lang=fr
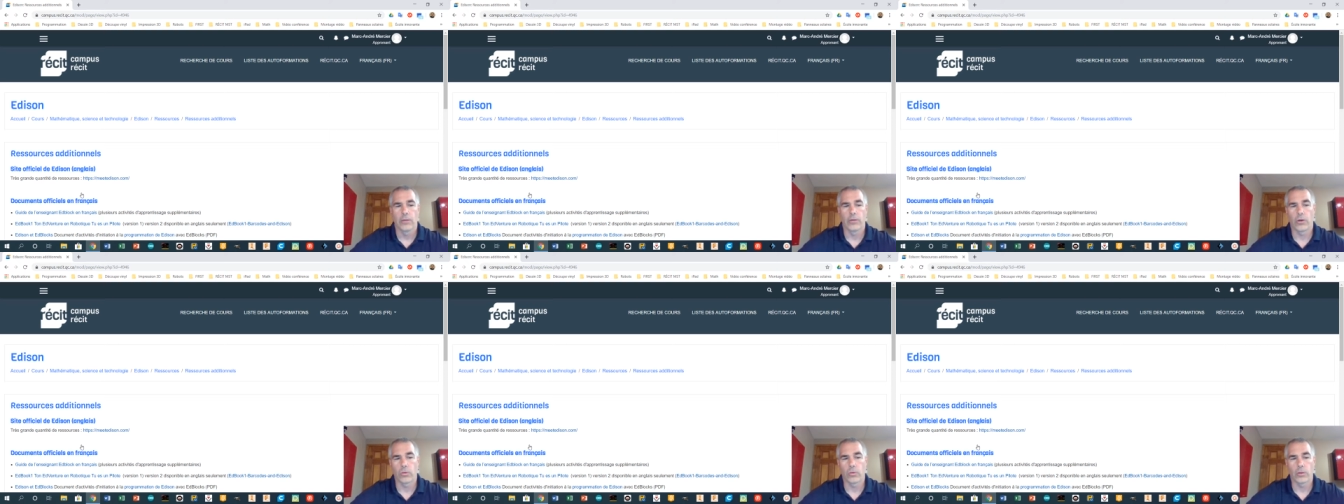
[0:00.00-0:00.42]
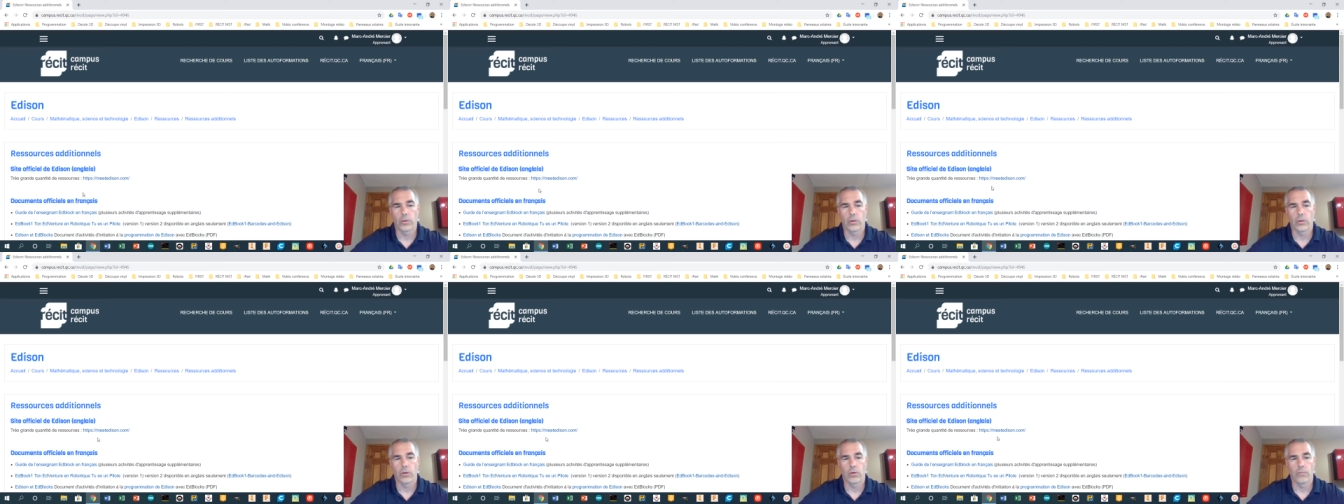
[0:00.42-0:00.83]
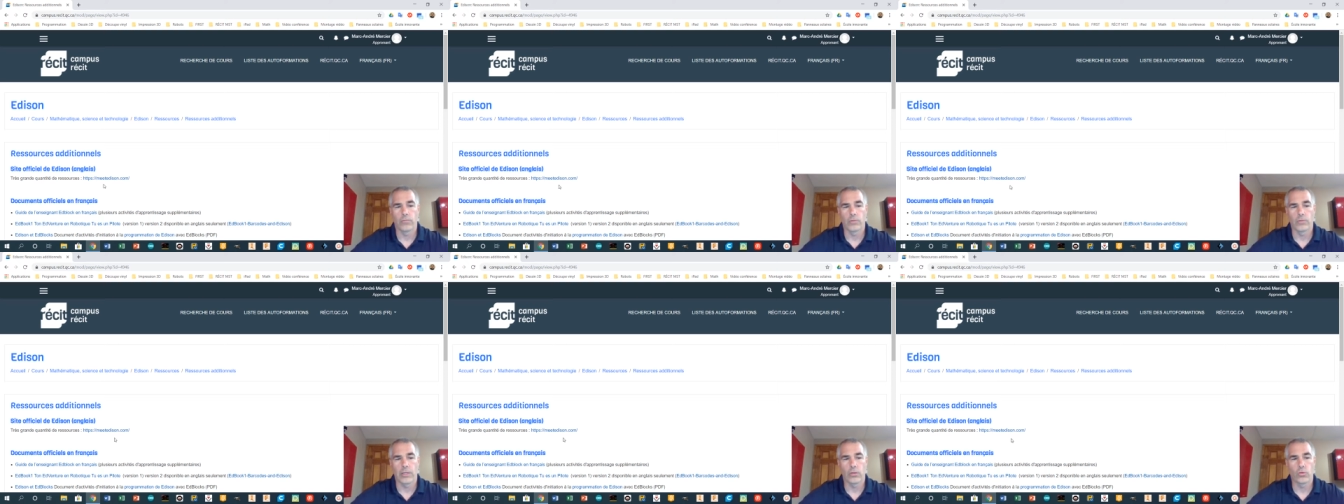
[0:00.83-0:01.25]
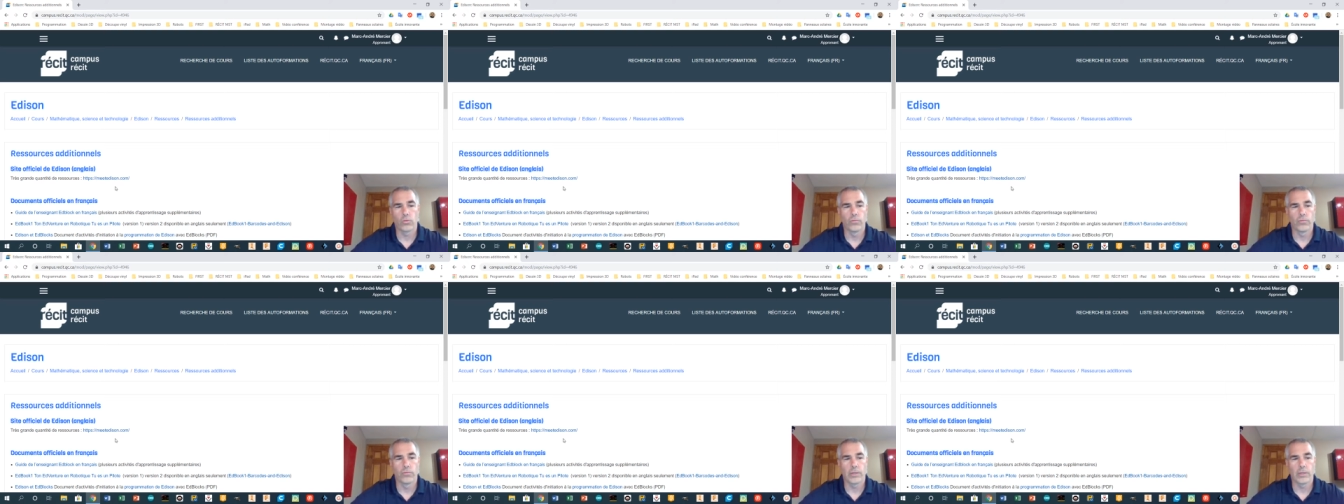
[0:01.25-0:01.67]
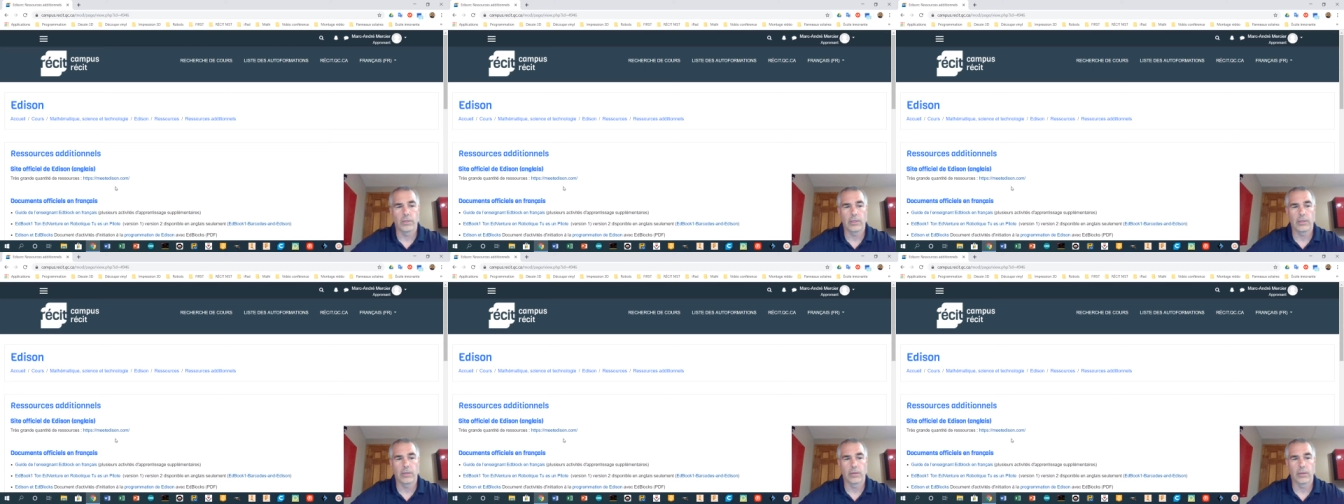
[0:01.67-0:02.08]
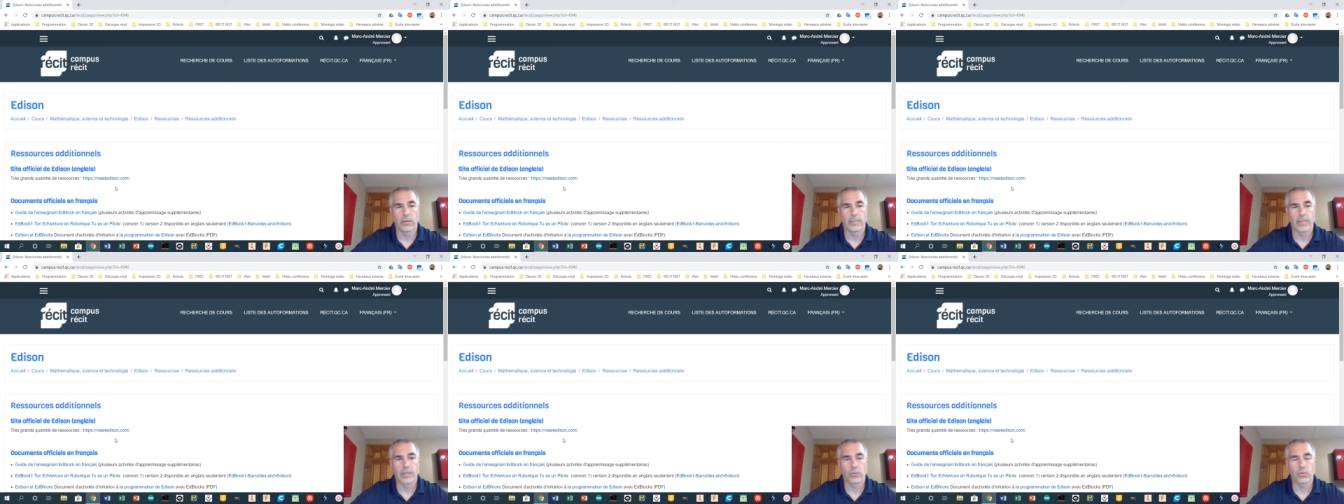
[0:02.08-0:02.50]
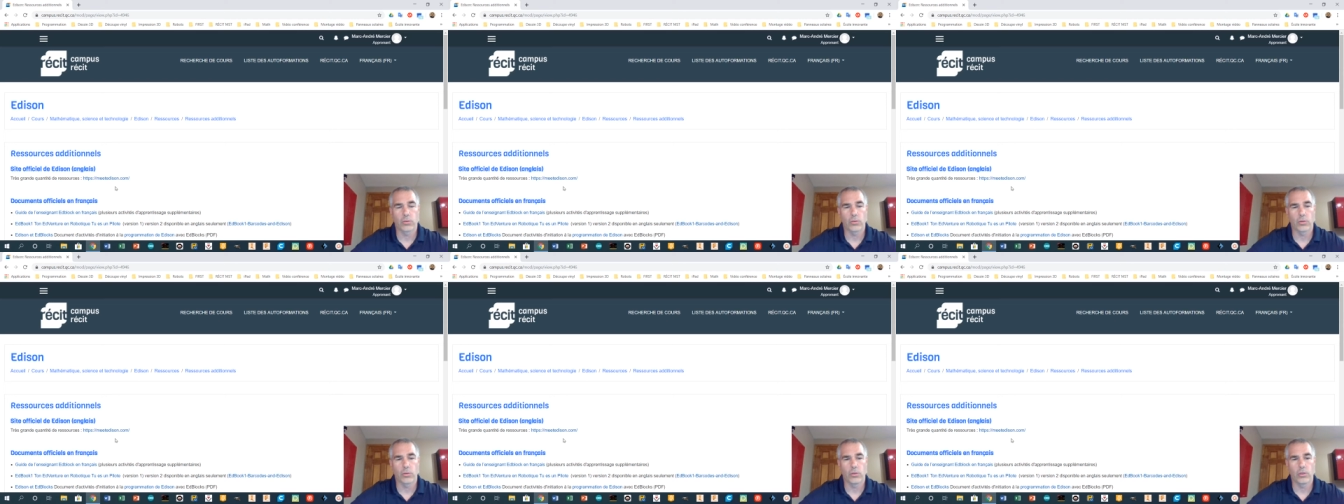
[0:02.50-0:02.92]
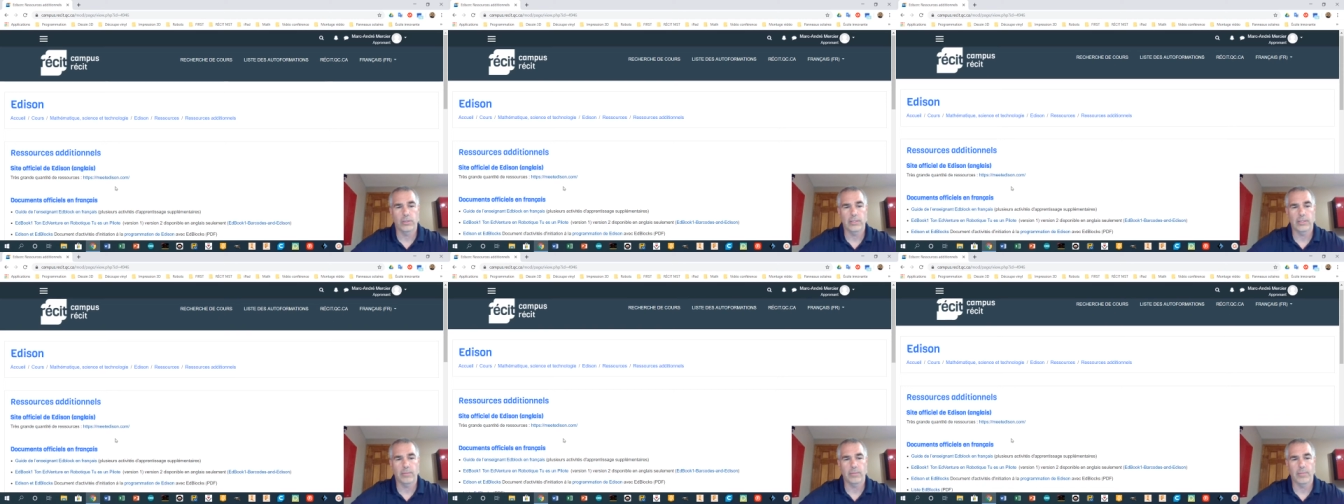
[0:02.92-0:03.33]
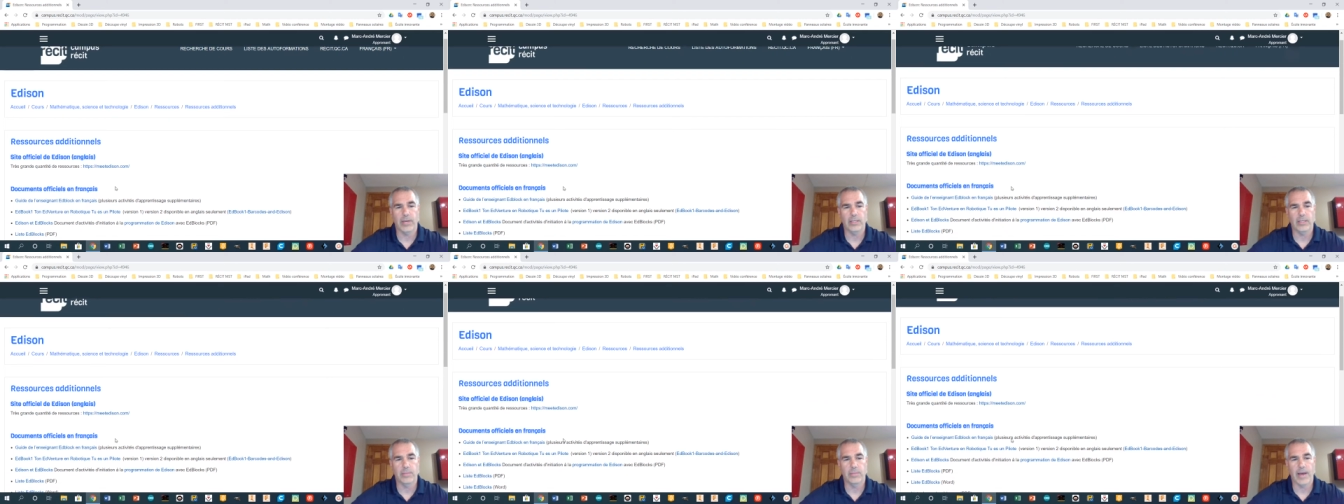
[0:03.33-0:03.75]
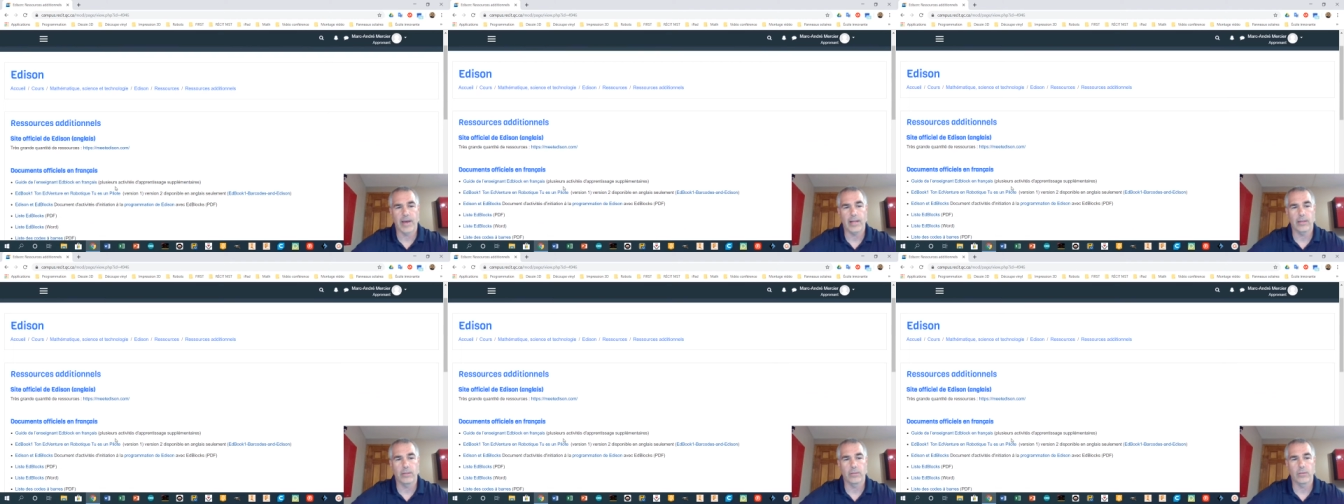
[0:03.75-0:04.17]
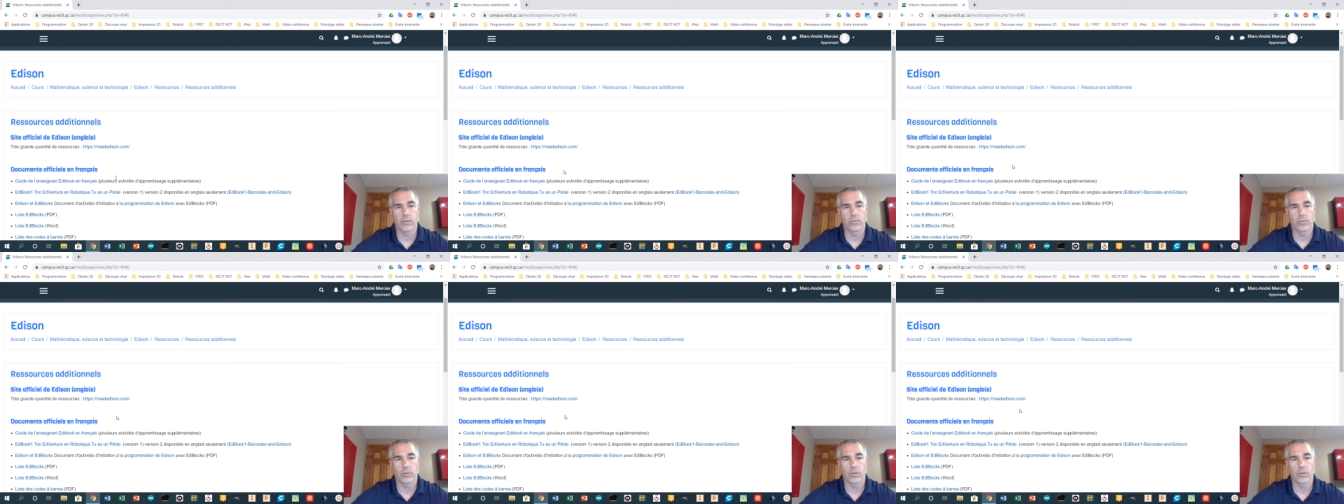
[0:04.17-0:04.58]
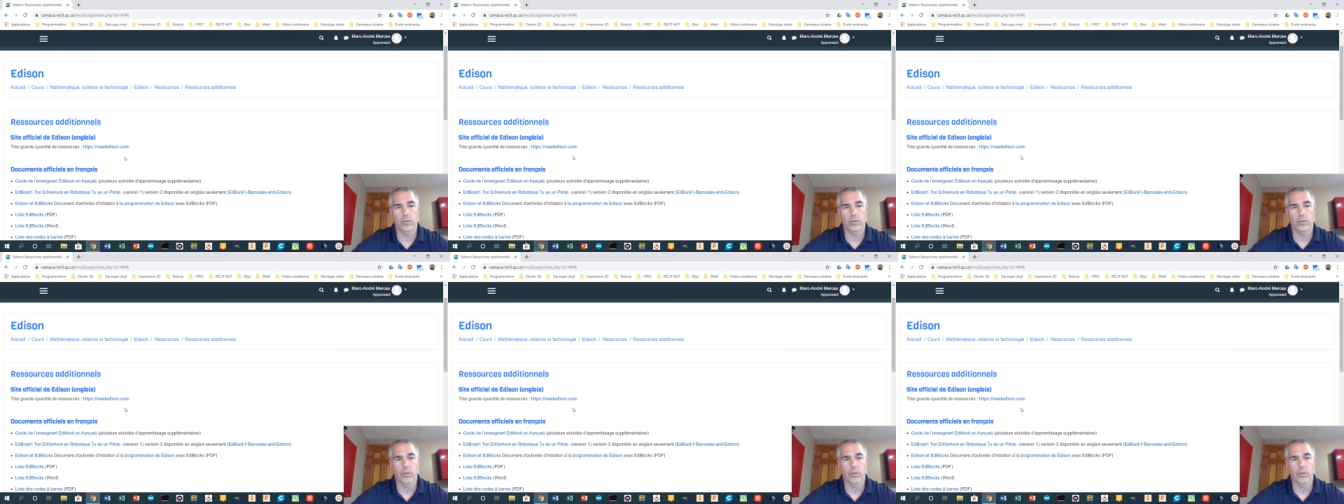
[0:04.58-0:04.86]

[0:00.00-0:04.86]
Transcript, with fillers: Donc, vous allez trouver, bien sûr, le site principal, donc,